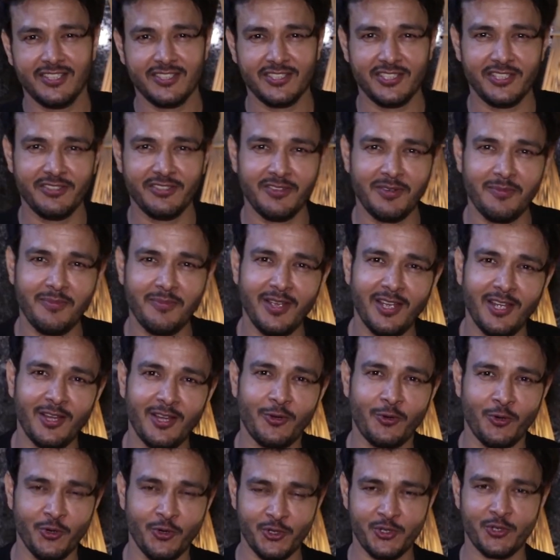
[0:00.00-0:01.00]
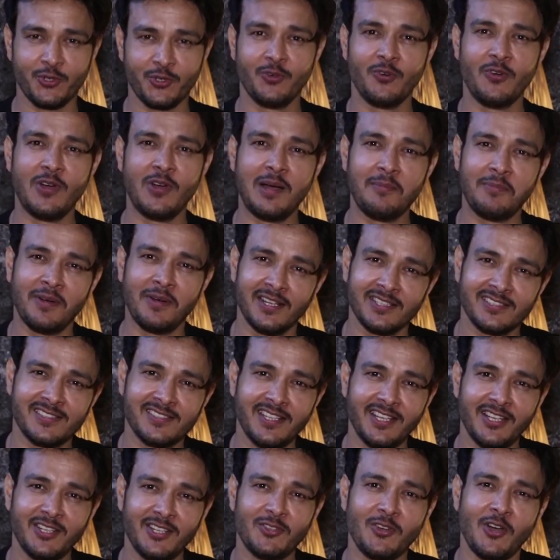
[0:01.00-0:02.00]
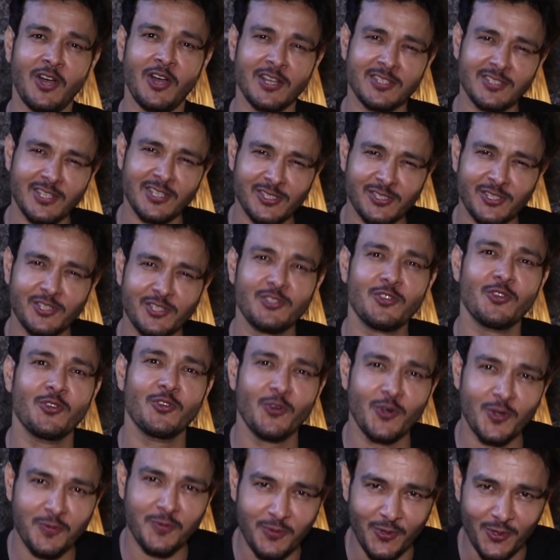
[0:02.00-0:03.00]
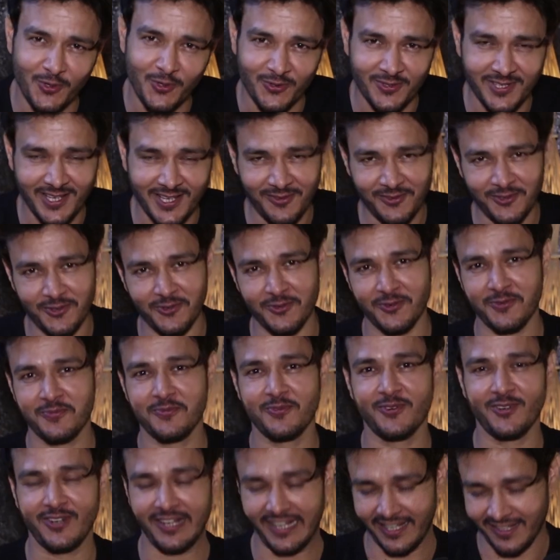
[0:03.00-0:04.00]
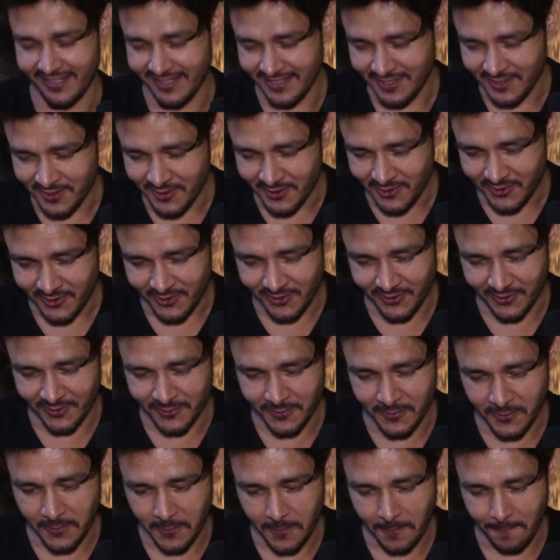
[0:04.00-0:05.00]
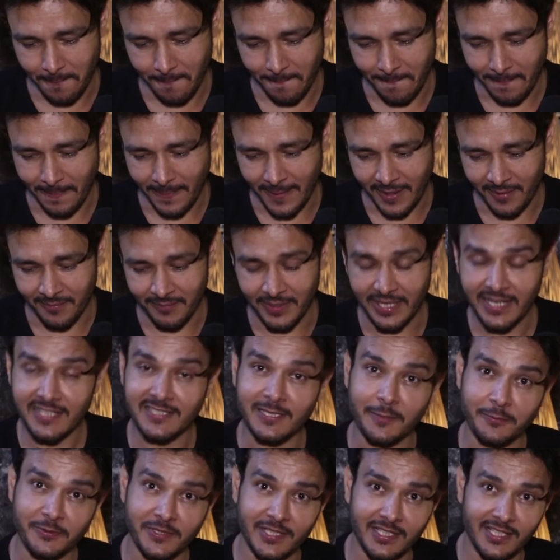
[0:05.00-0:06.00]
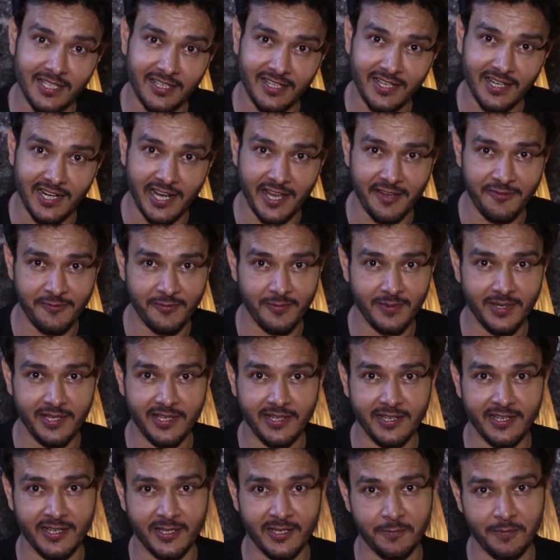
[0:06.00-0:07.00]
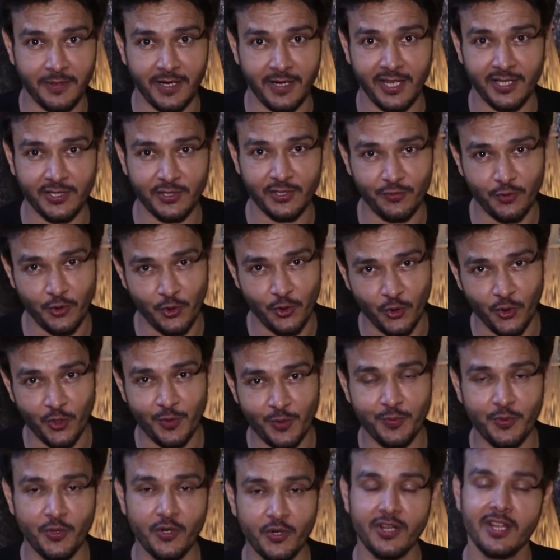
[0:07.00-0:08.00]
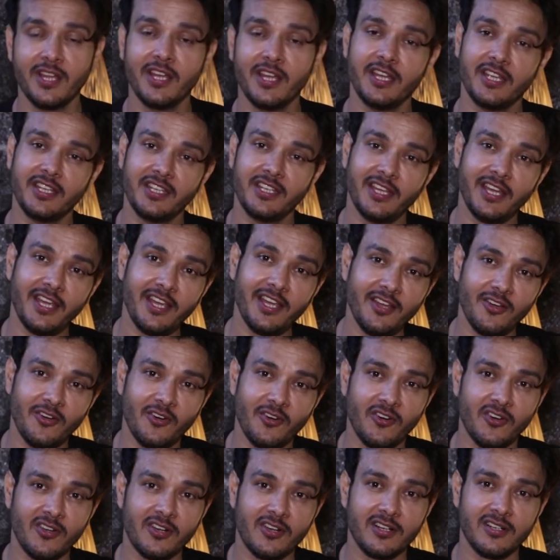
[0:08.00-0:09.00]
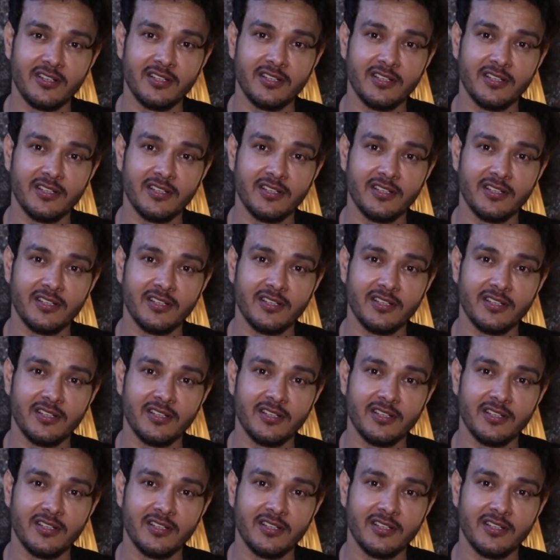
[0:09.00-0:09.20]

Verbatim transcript: जीवन में खुश हों आप हंसें तो हंस हंस के जो लोटपोट हो जाए वो लोटपोट है तो मैंने सबसे ज़्यादा अगर लाइफ में अगर पढ़ा है तो वो लोटपोट ये और